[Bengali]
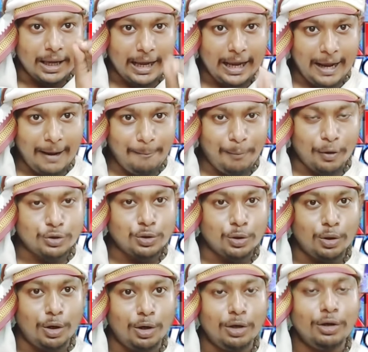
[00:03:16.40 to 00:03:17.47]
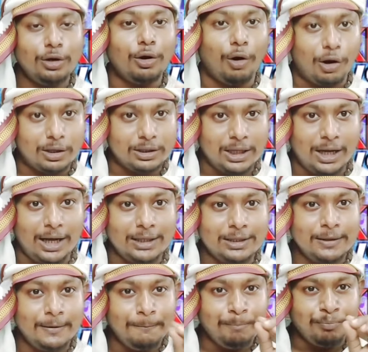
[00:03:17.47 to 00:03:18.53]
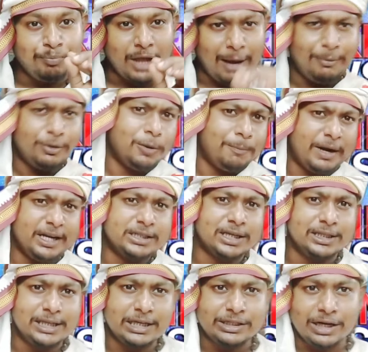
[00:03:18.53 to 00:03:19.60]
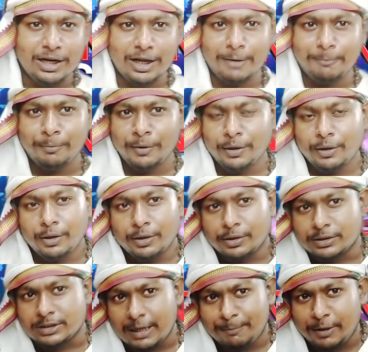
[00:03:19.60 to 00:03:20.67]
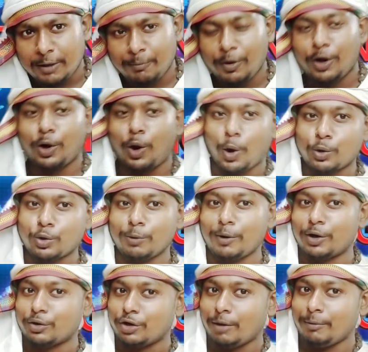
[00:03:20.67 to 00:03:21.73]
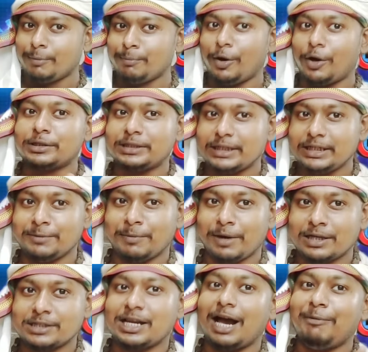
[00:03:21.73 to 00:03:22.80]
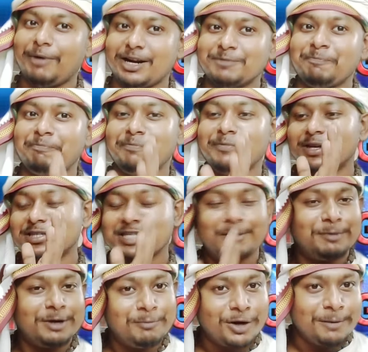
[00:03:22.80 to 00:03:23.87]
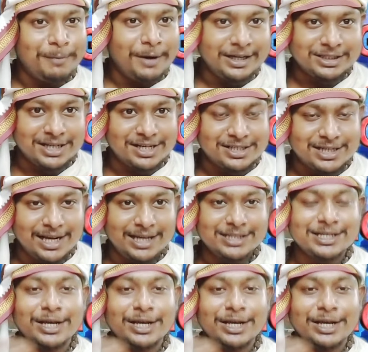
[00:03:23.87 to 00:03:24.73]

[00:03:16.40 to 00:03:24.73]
এ বছর অর্থাৎ আমি তো প্রেডিকশান দিয়েছিলাম সেপ্টেম্বর অক্টোবর নভেম্বর তিন মাস আমার সেপ্টেম্বরে প্রেডিকশান শেষ